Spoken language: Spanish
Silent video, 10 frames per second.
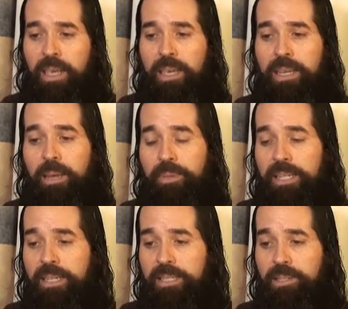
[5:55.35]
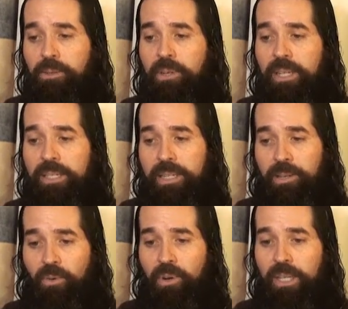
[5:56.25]
en habitaciones
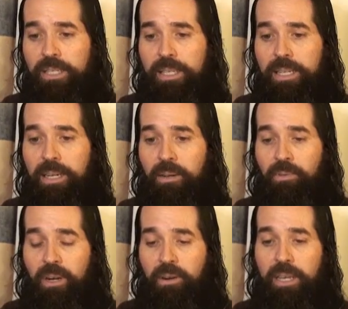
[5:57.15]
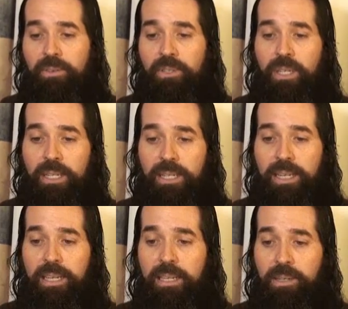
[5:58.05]
seguras y en el recreos
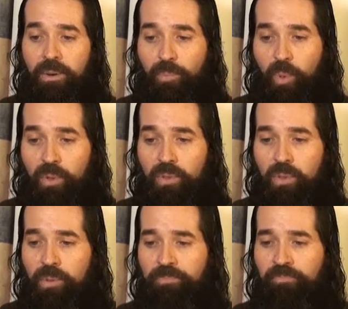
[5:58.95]
de reposo.